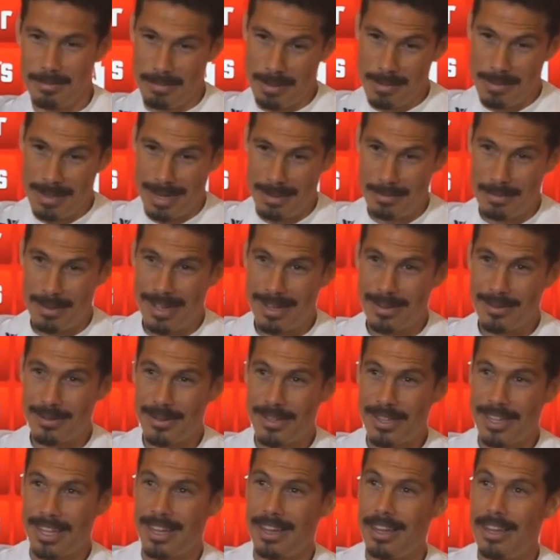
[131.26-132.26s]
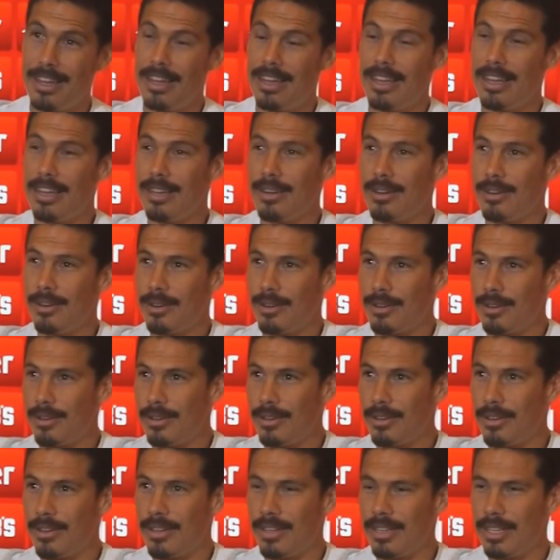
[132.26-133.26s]
Primeira pergunta.
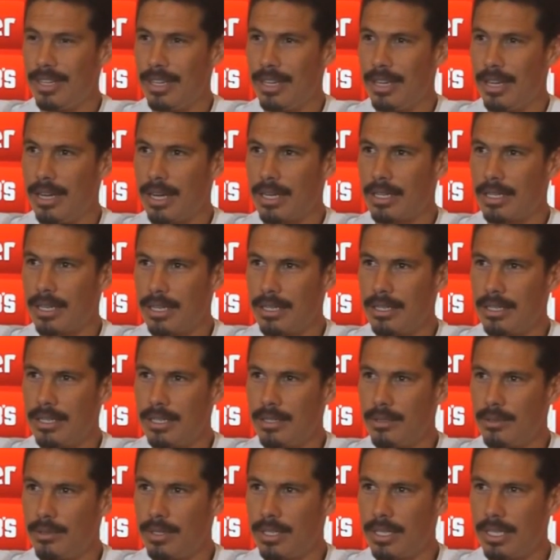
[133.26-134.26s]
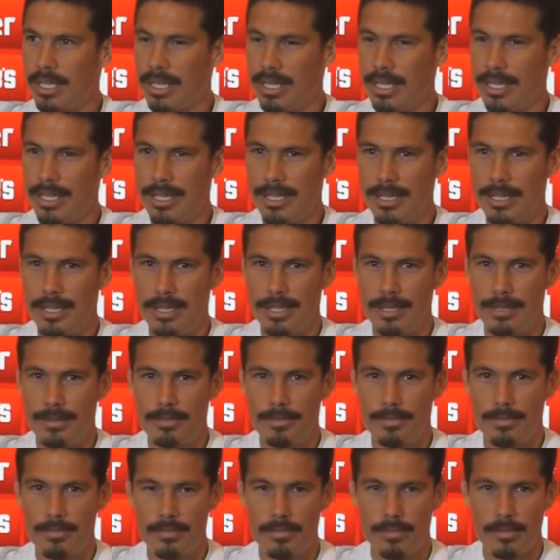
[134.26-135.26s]
Eu acredito que
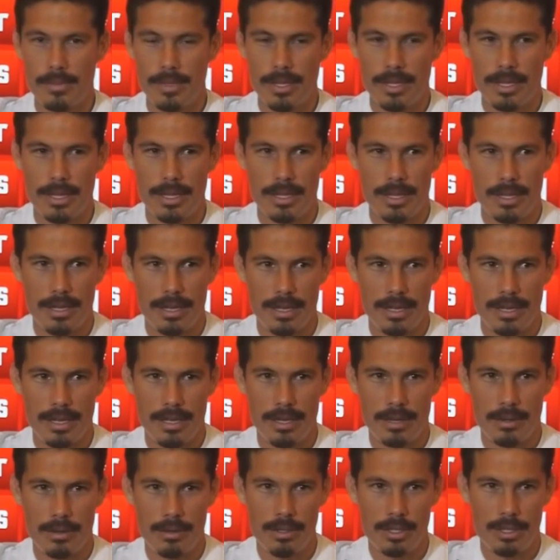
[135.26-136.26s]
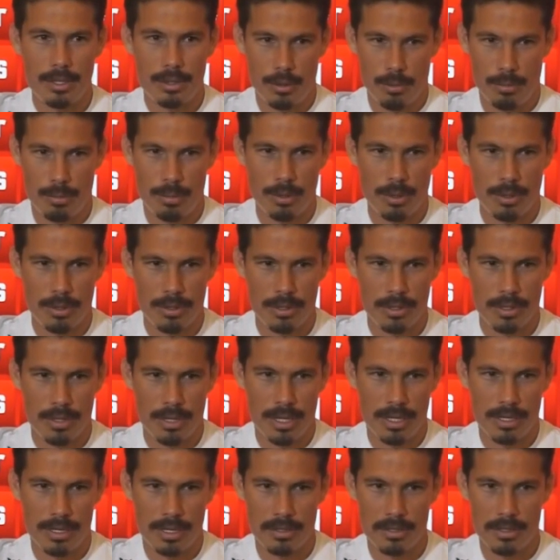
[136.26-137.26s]
eu estou pronto,
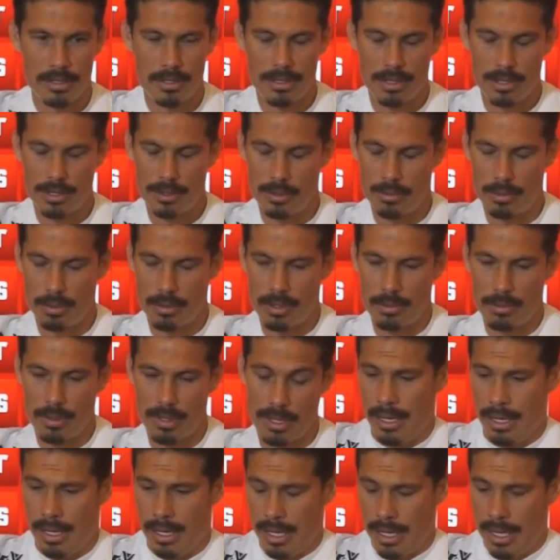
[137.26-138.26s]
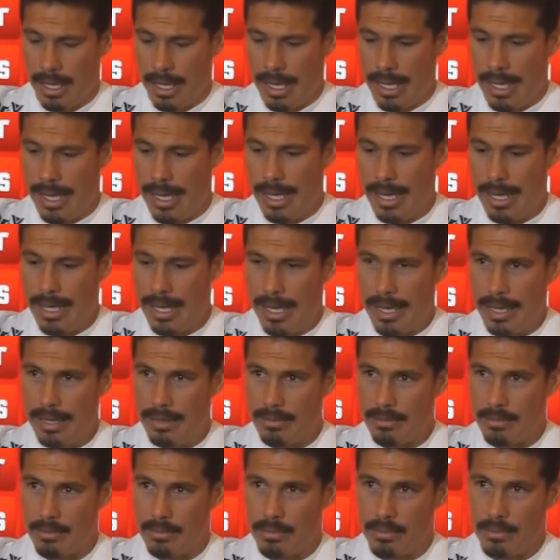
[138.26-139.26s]
né? Acredito que estou pronto.
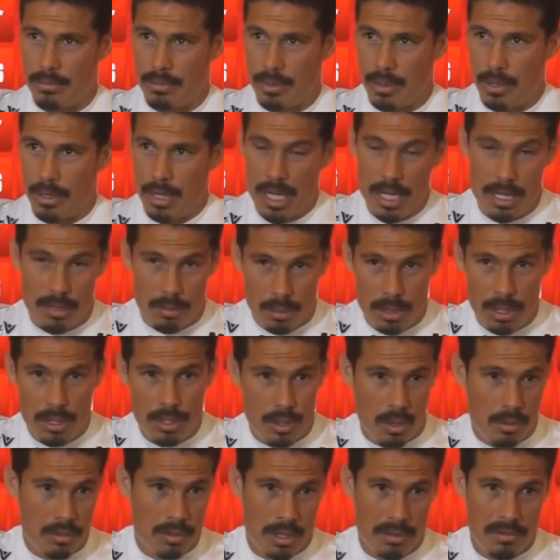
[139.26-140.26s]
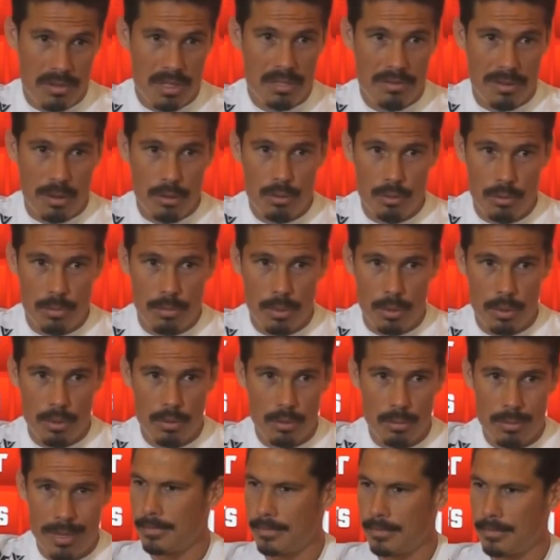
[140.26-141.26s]
É, ritmo de jogo talvez falte um
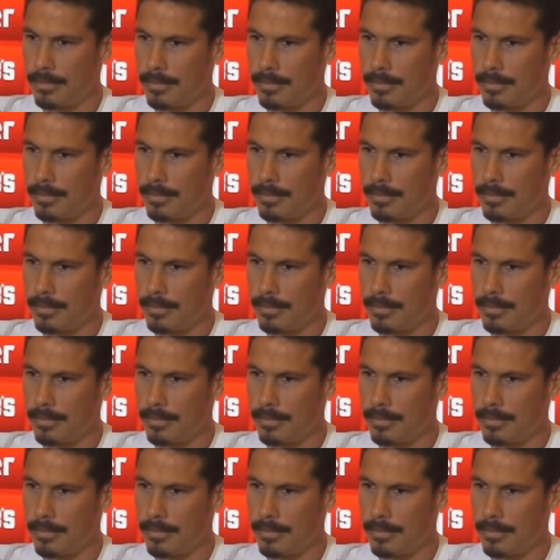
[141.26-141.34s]
pouco. O